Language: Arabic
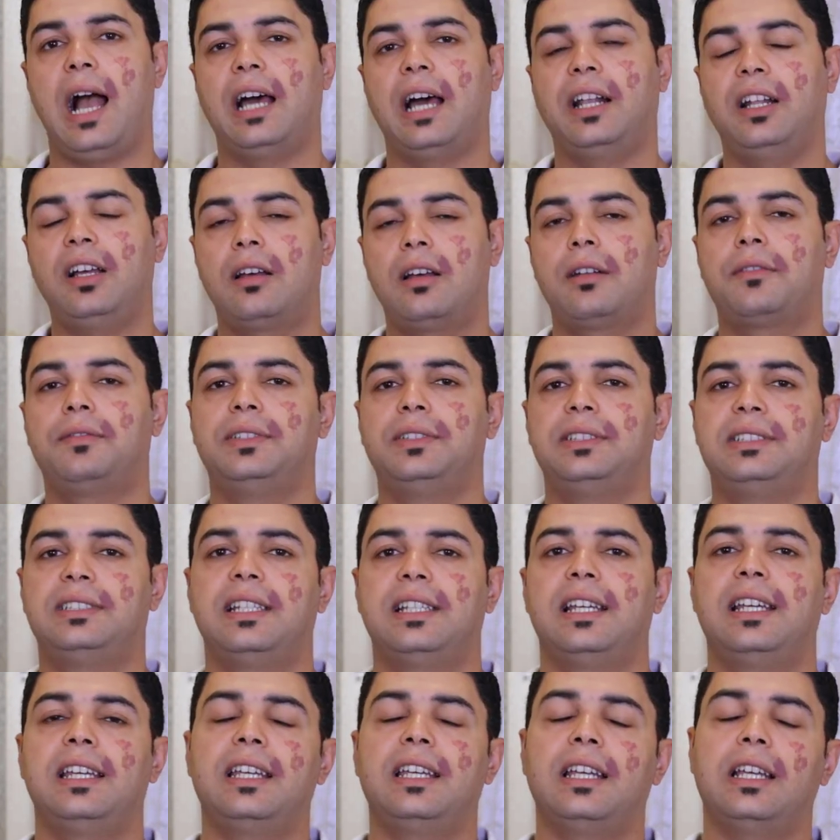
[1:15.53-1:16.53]
هنعرف
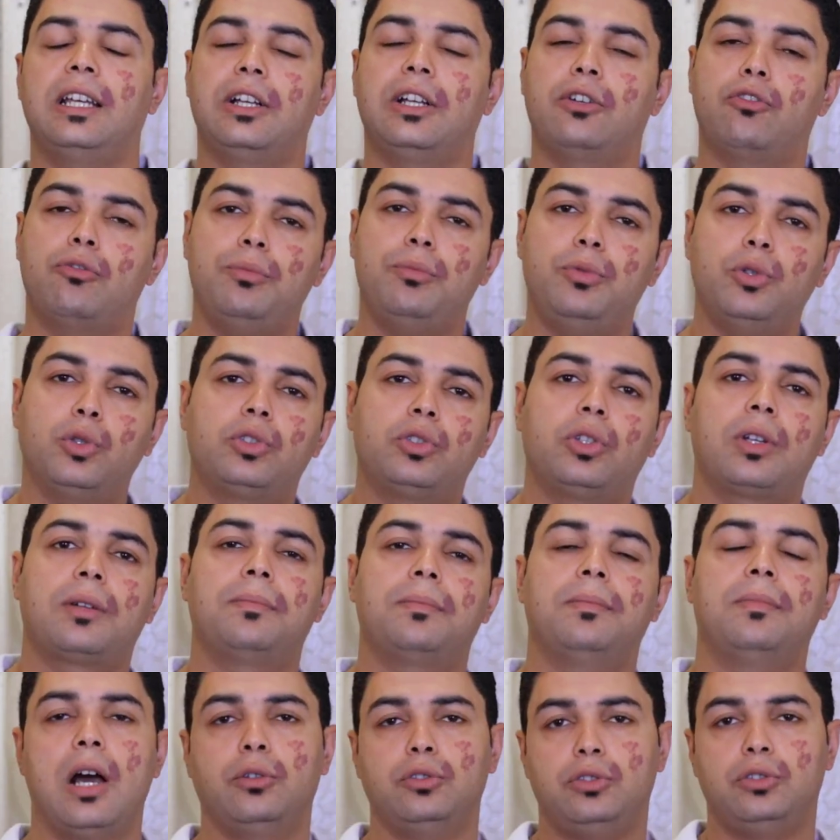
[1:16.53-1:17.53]
ازاي الكمبيوتر
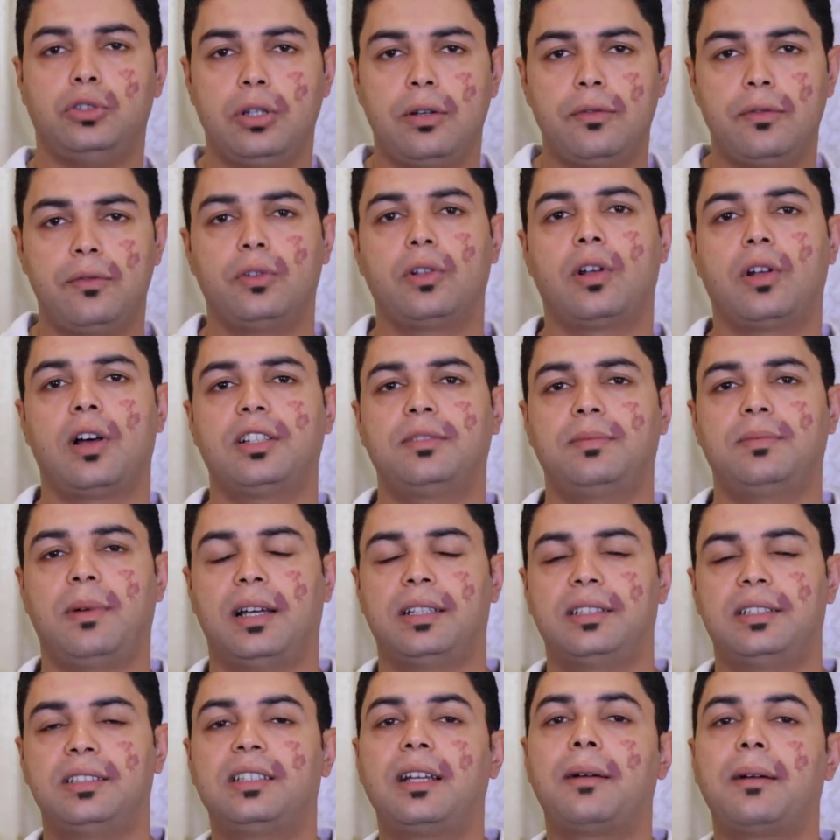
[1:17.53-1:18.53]
او التليفون الخاص
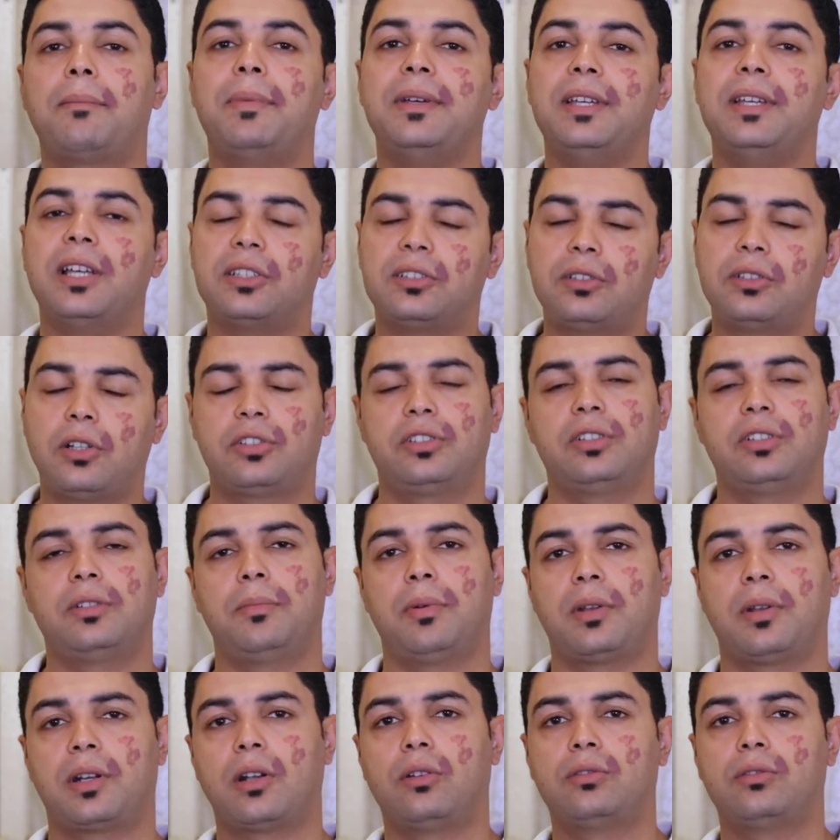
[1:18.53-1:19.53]
بحضرتك بيتصل
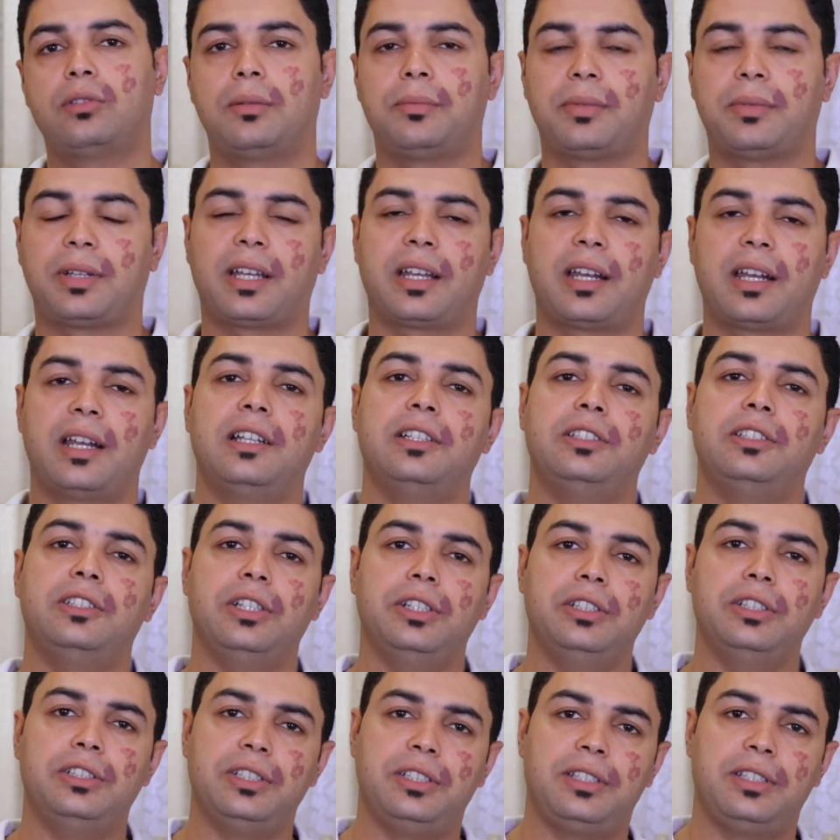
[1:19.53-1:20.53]
بالراوتر من خلال
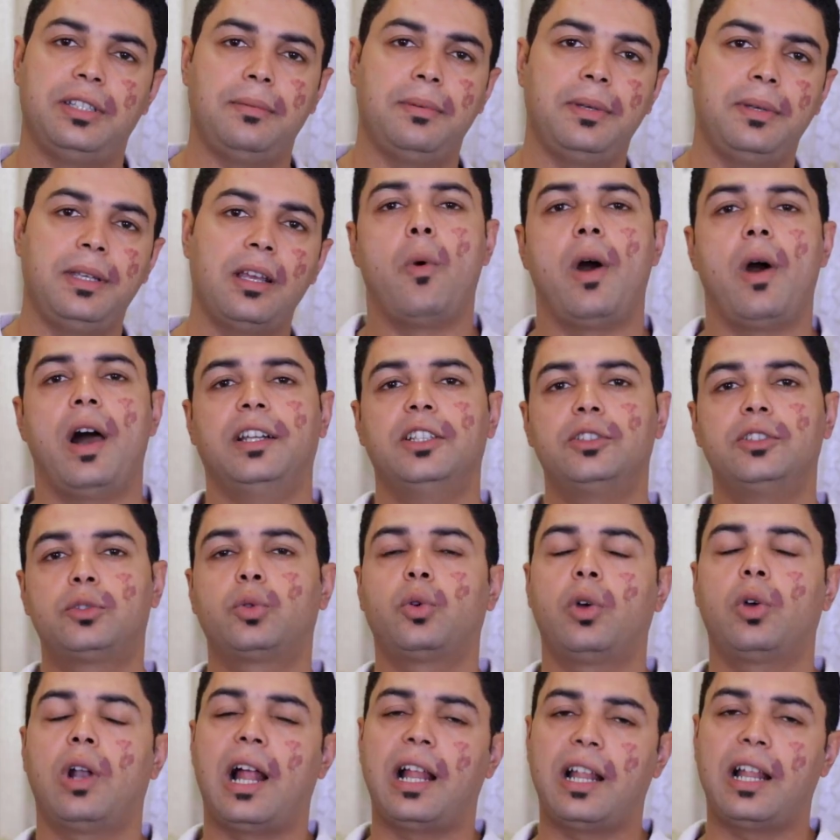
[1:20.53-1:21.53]
الدي اتش سي بي
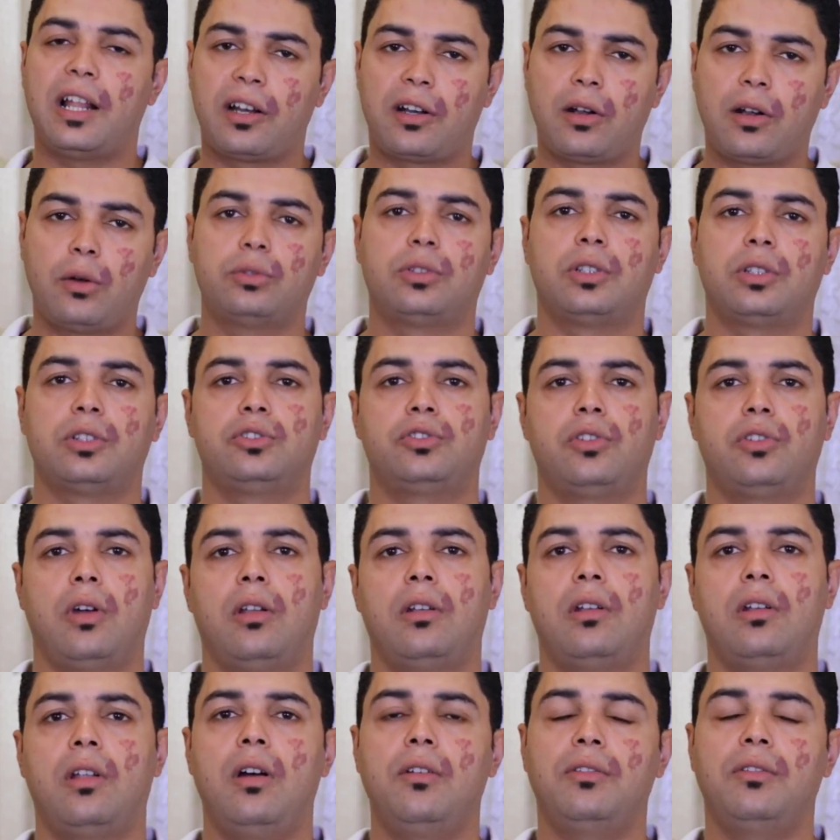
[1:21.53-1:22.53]
وهندخل على الراوتر ان شاء
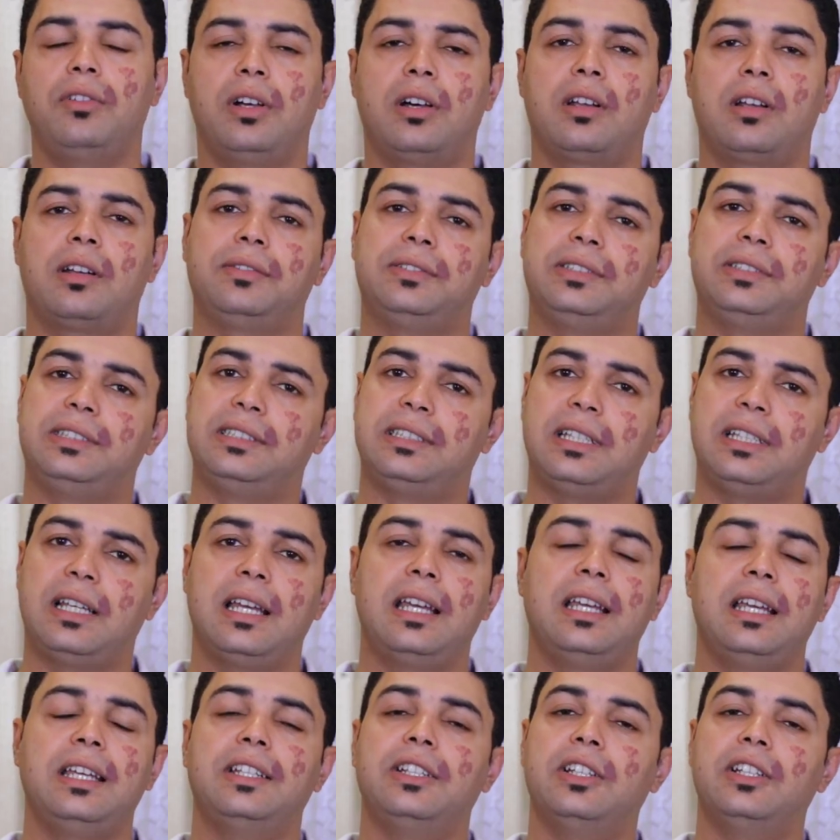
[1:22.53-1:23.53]
الله ونعرف
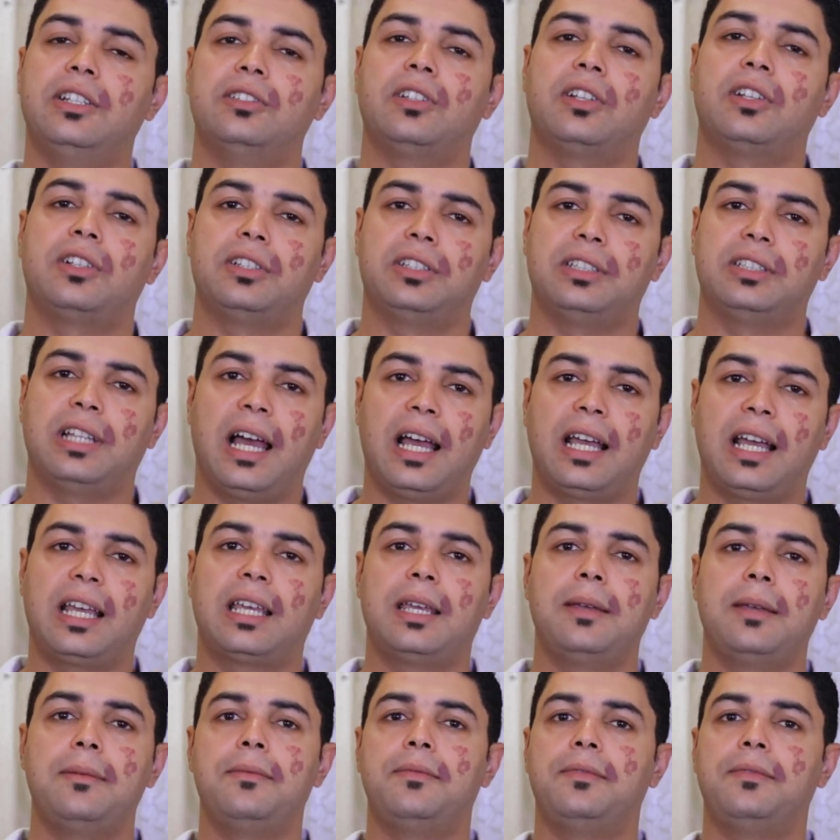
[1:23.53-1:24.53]
ازاي نقدر
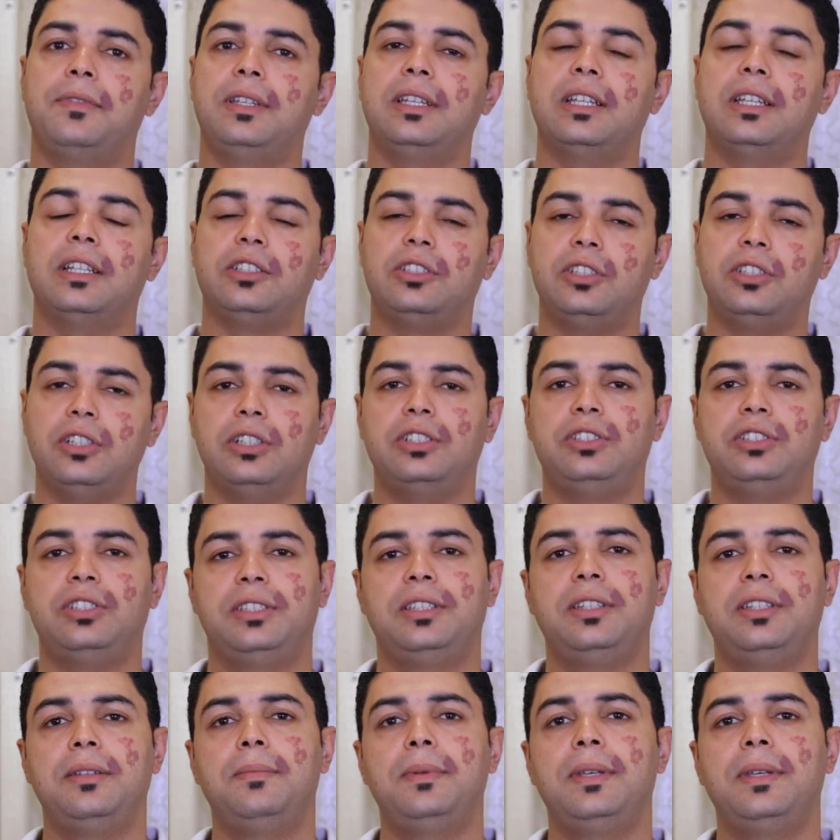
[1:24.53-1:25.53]
نتحكم في الدي اتش
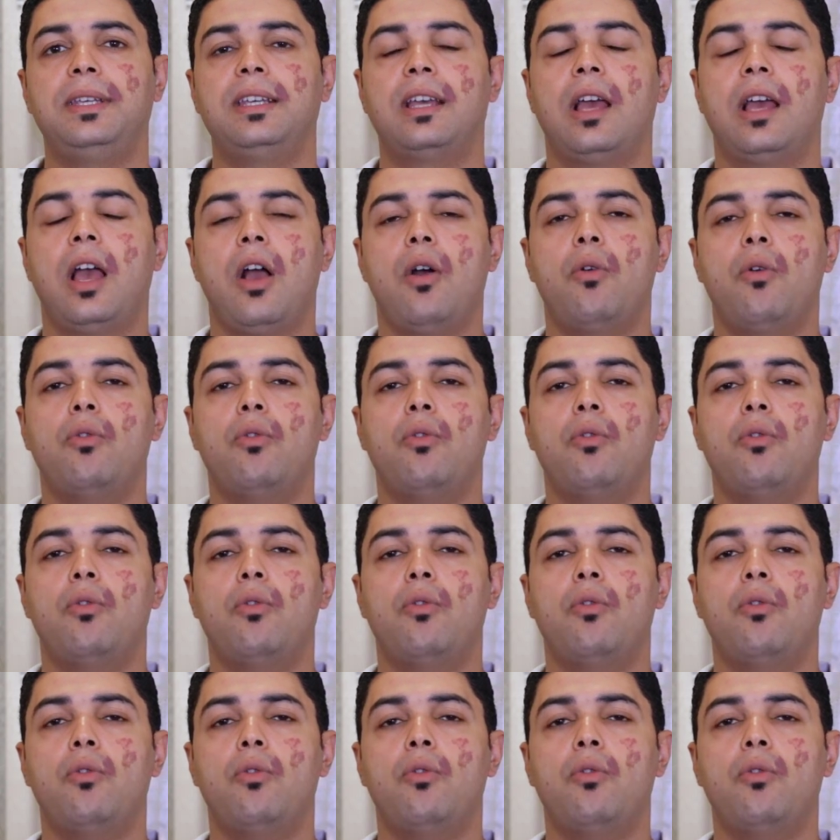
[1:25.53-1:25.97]
سي بي